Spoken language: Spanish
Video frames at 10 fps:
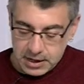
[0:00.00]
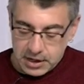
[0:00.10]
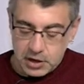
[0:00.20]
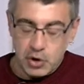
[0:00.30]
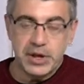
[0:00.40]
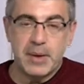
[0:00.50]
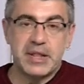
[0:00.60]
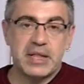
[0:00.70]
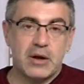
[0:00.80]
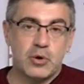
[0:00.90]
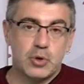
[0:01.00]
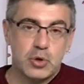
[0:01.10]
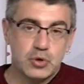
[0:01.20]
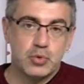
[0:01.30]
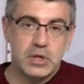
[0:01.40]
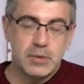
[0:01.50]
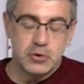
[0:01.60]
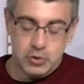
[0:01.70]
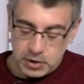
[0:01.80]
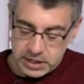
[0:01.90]
y Gloria metía los dos
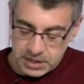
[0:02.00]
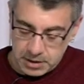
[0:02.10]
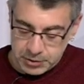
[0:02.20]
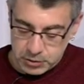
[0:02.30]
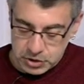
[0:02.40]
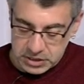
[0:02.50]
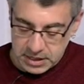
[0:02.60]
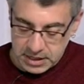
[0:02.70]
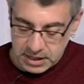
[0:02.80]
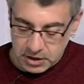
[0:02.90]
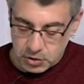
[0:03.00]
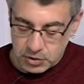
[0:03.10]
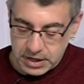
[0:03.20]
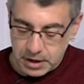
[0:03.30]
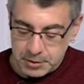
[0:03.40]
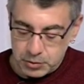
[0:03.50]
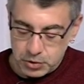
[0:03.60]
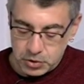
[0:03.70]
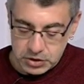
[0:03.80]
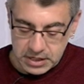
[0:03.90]
últimos goles en el minuto 65 y en el
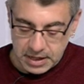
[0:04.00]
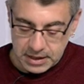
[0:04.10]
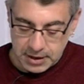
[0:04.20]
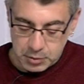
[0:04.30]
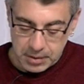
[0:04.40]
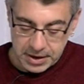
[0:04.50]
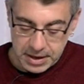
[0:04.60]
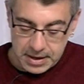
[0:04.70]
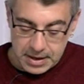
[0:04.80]
minuto 79.